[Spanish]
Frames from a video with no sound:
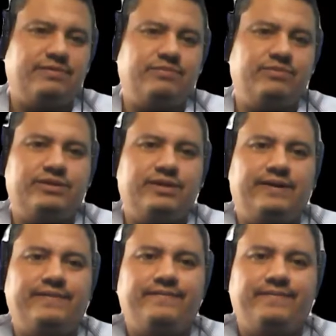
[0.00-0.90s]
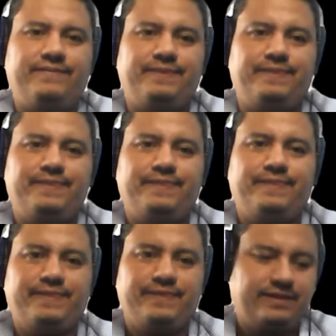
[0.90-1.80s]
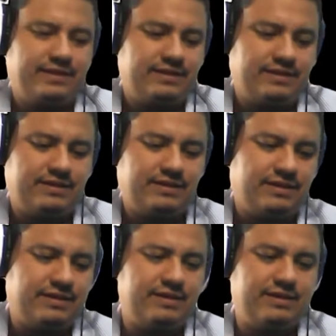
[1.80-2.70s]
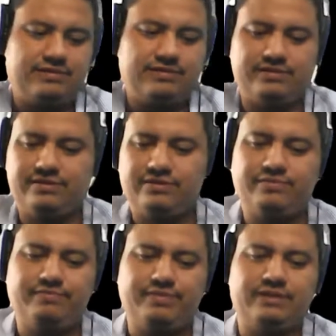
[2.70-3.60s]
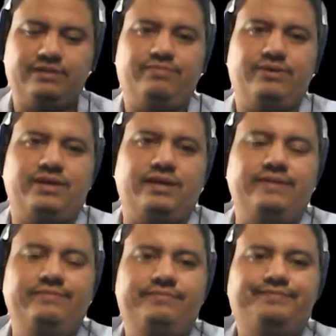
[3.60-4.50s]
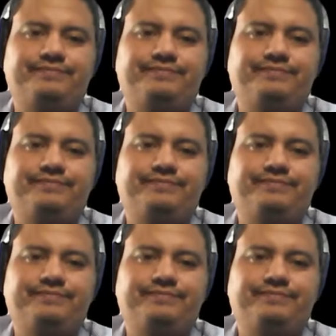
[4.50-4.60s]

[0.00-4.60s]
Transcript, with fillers: vamos a a seguir dando los pases por acá.